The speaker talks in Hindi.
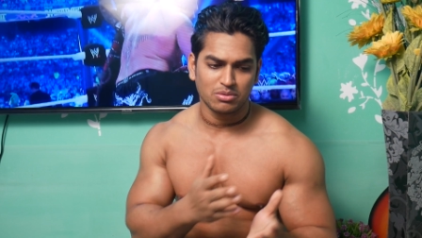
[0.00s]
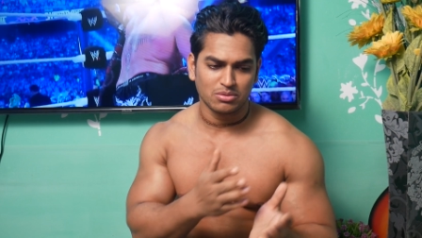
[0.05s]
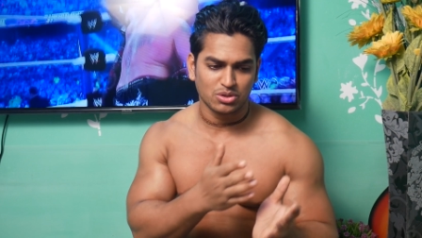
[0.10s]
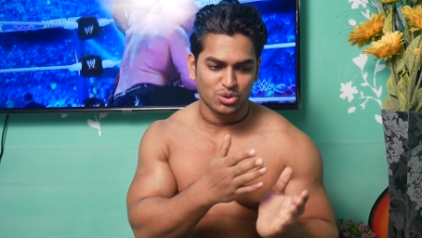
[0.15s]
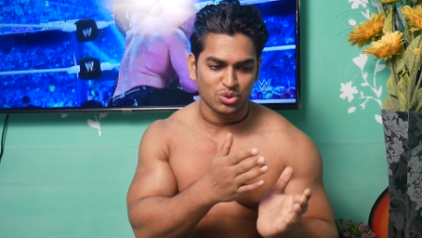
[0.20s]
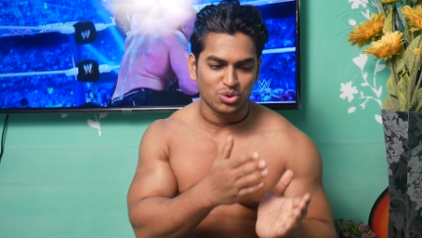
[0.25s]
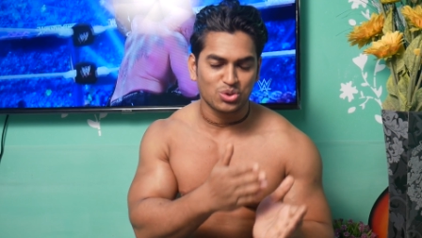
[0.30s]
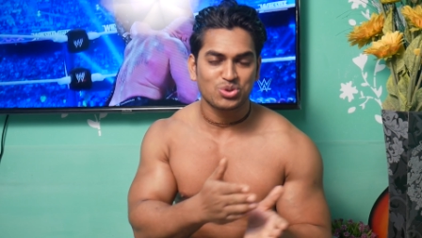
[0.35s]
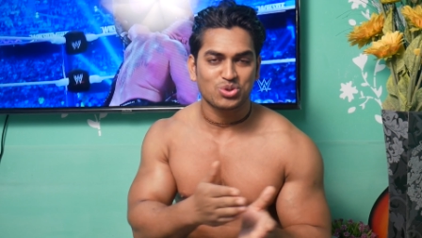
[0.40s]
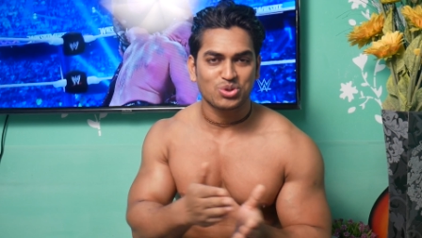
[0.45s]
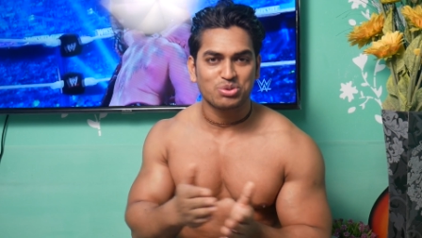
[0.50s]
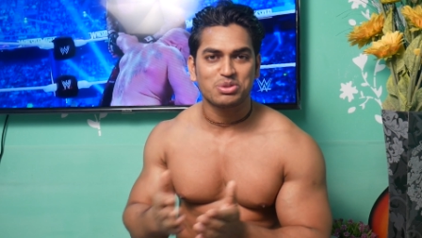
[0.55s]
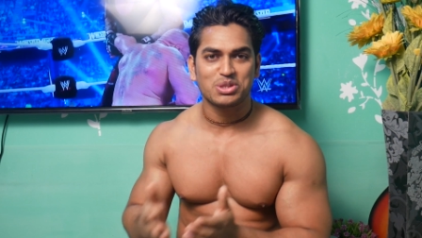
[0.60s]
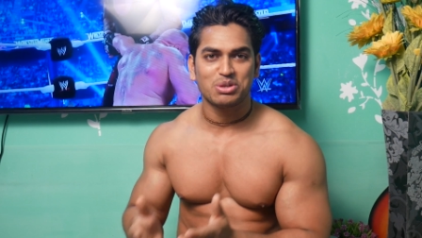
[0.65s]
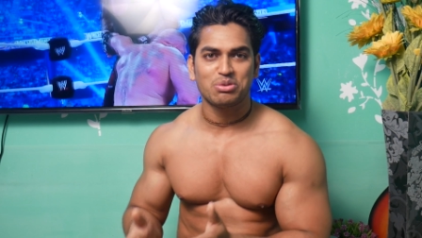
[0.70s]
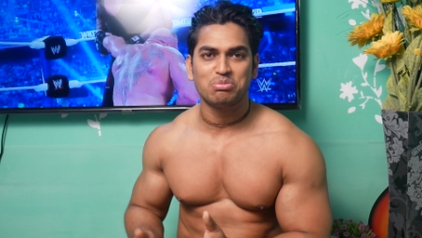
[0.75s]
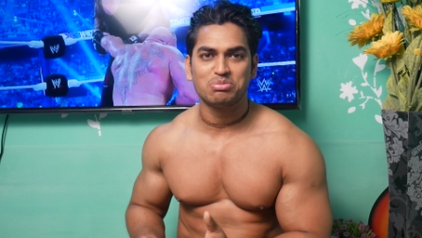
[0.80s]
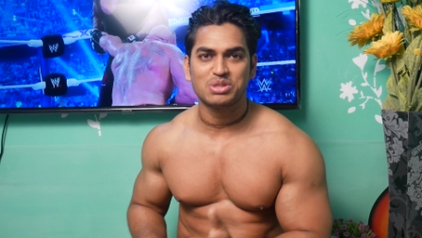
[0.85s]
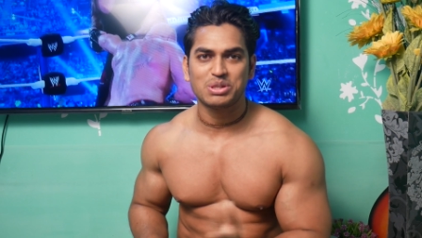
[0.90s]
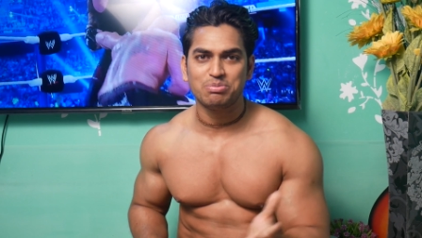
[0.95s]
शुरू शुरू में
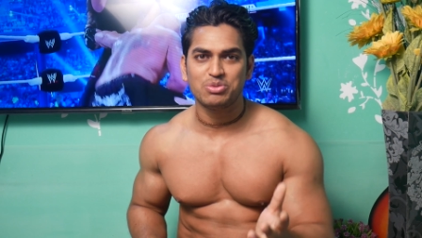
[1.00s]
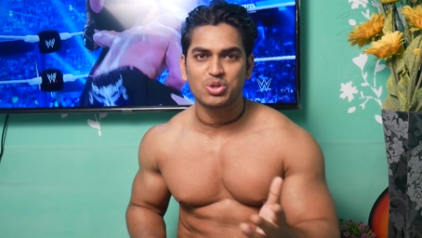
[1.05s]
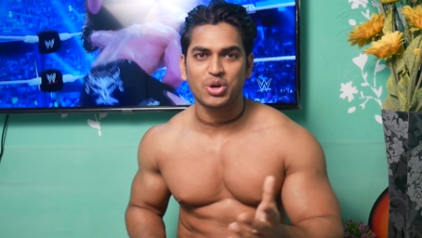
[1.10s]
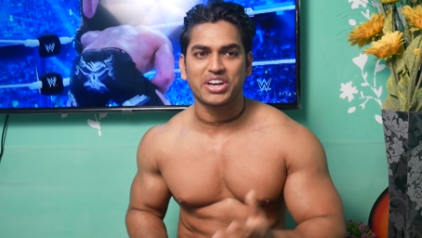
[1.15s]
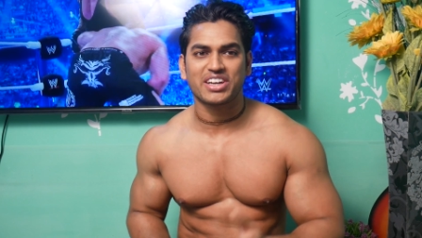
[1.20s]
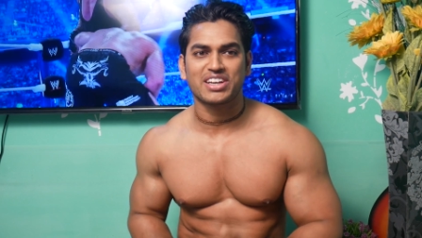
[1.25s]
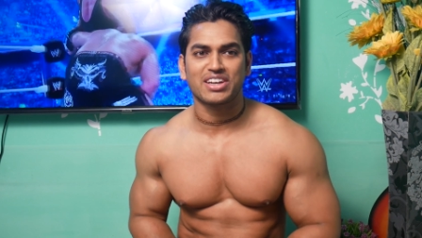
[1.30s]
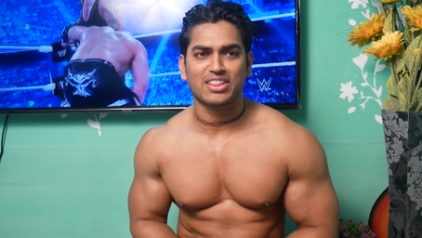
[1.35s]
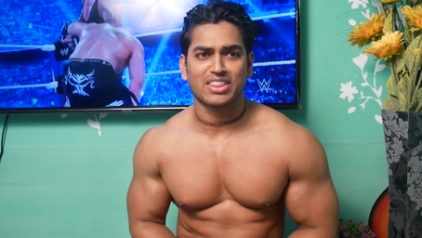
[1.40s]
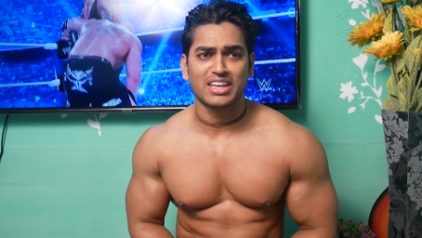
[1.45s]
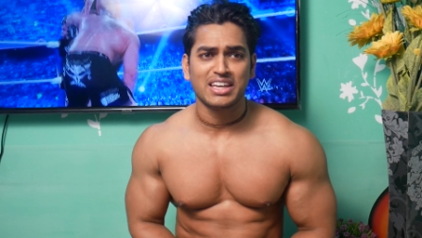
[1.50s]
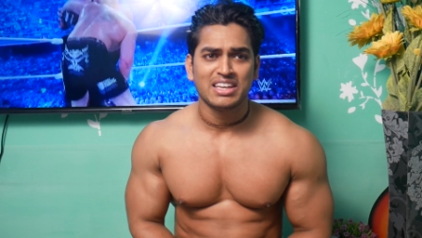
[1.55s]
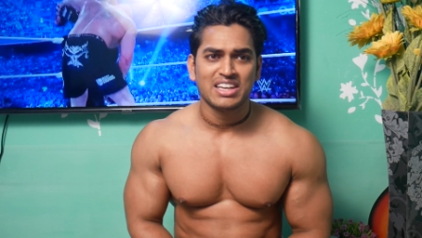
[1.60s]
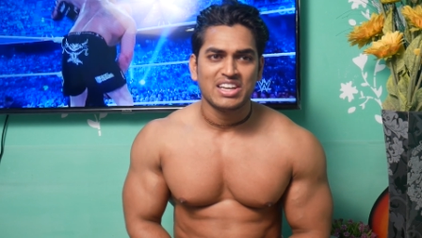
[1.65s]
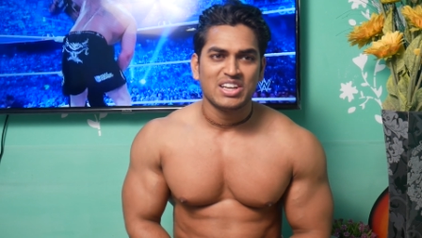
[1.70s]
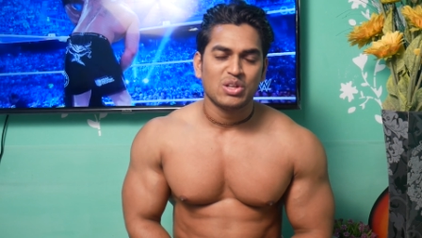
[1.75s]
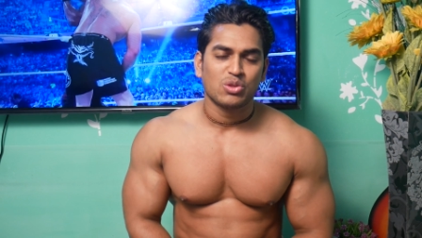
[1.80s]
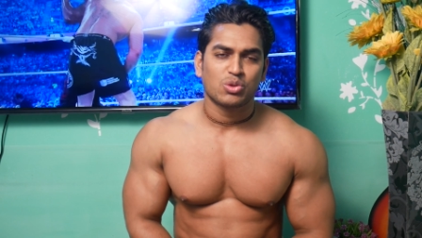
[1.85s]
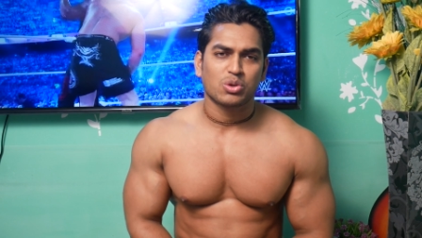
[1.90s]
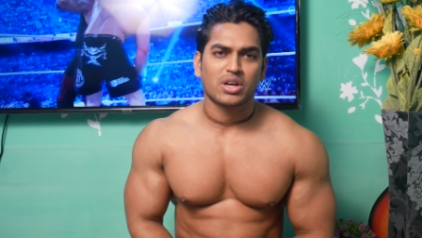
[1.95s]
जब हम जिम ज्वाइन करते हैं
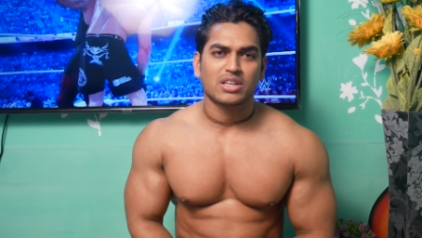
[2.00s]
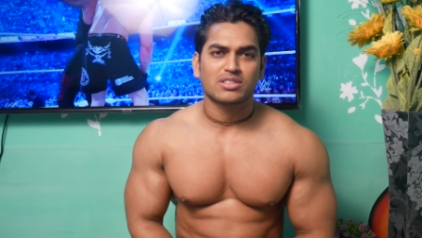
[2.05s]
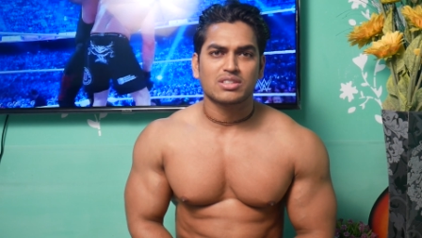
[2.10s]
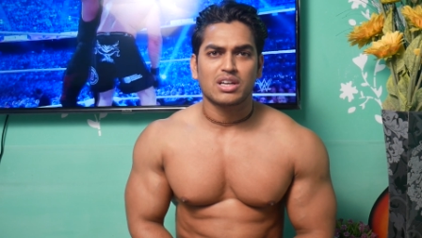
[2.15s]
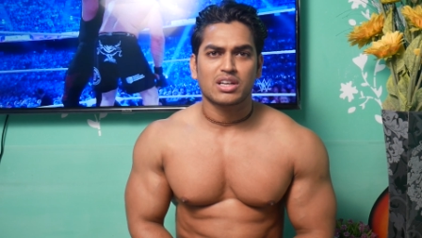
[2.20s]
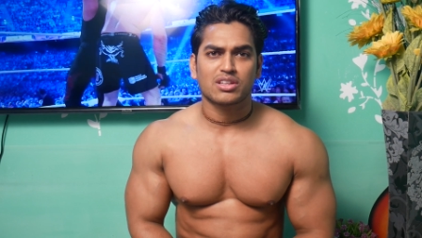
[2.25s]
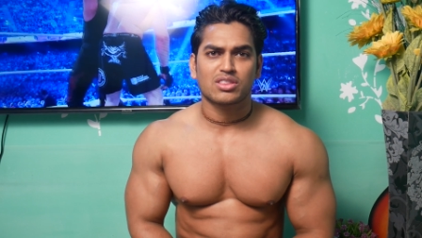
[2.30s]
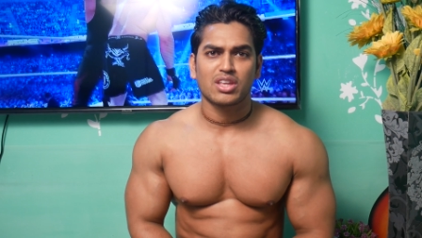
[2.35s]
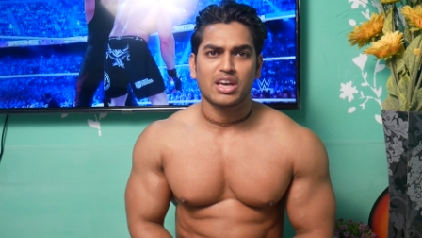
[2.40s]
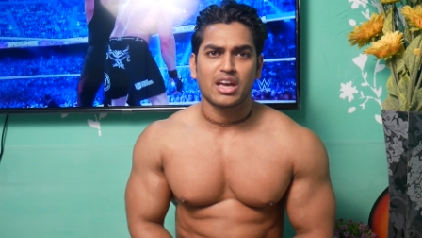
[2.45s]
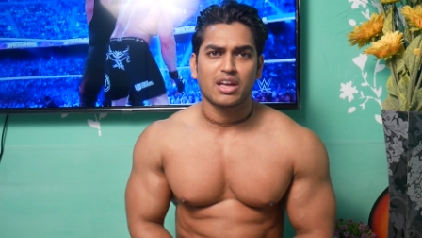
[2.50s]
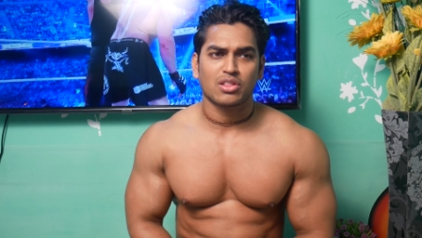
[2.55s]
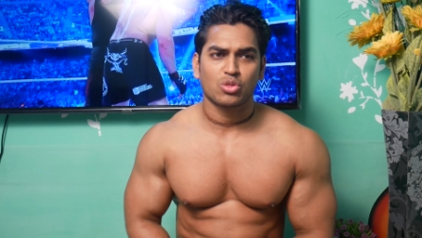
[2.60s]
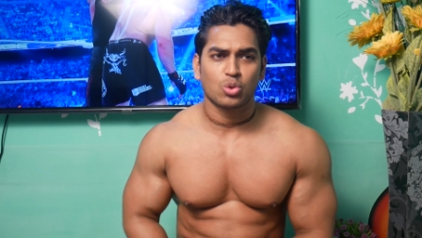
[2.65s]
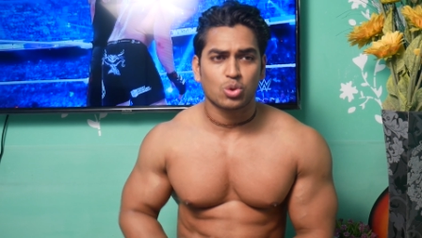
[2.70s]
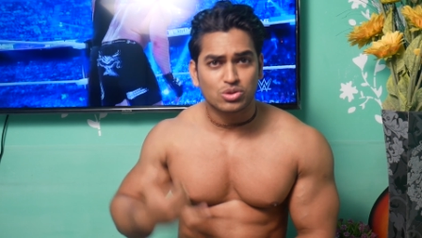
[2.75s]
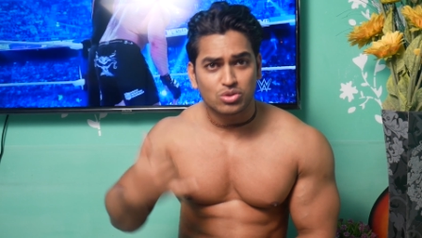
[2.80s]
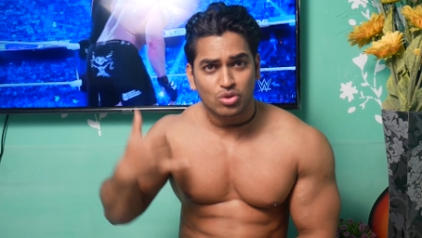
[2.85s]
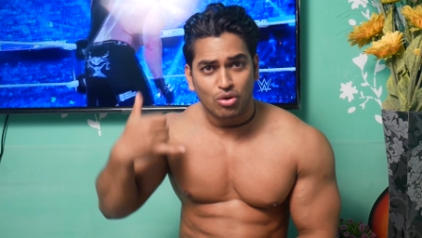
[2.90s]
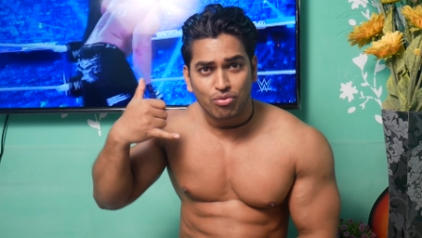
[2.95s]
तो कैसा लगता है
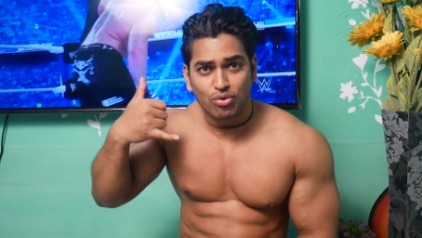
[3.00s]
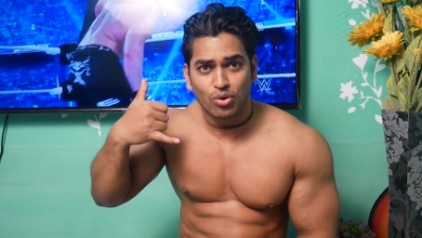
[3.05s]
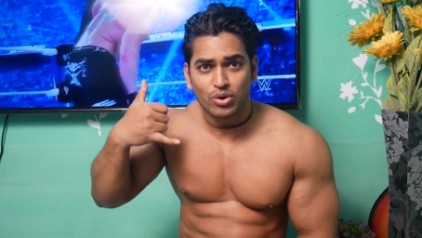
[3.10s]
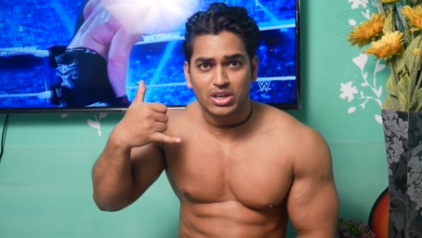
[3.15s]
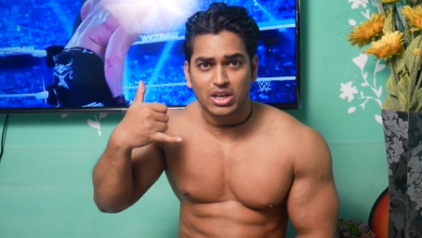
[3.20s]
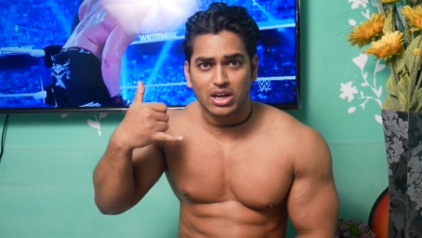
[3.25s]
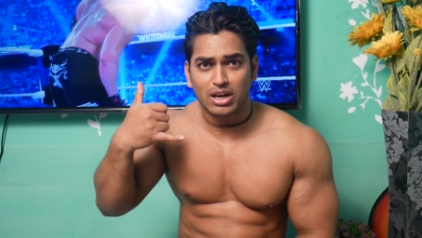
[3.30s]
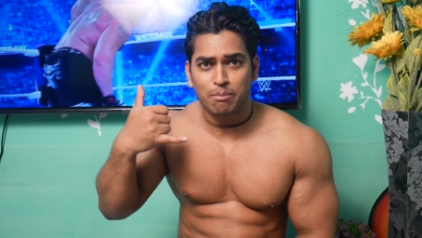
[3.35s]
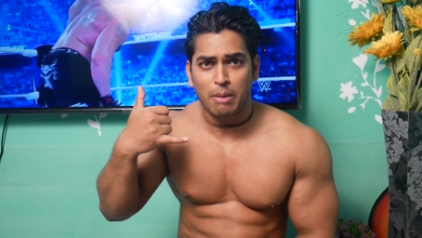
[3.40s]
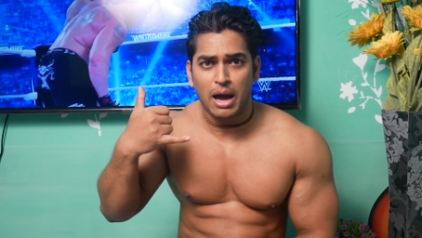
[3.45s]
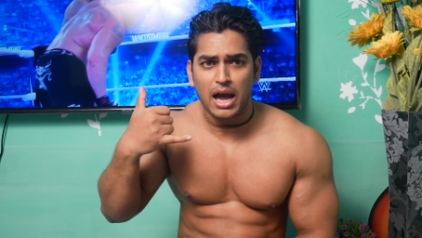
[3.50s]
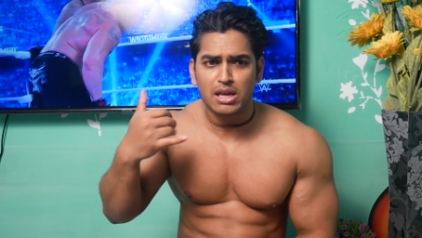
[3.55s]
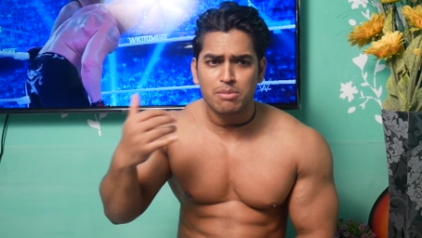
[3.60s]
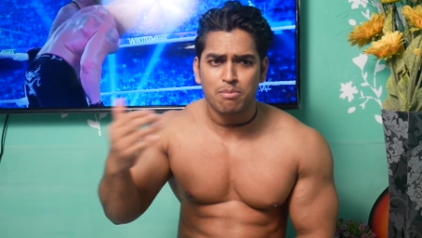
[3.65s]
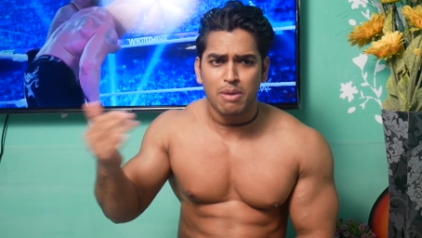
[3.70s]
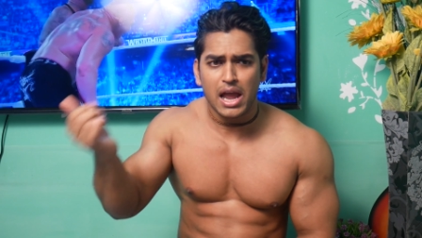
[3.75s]
दोस्त को फोन करें भाई